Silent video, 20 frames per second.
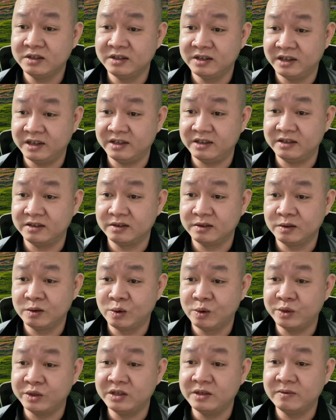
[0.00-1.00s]
người
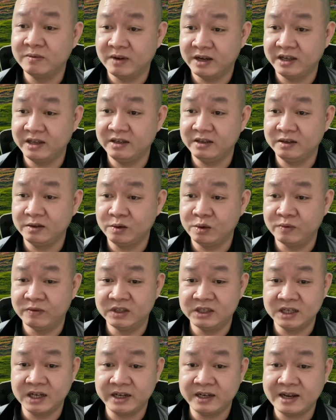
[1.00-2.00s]
ngồi như vậy, ngồi
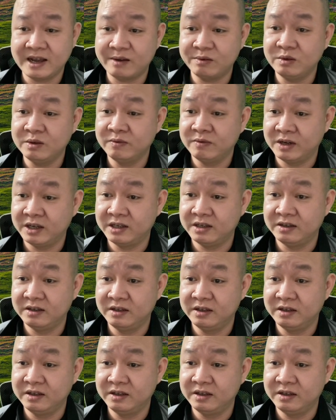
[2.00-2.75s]
với chức lãnh đạo như vậy,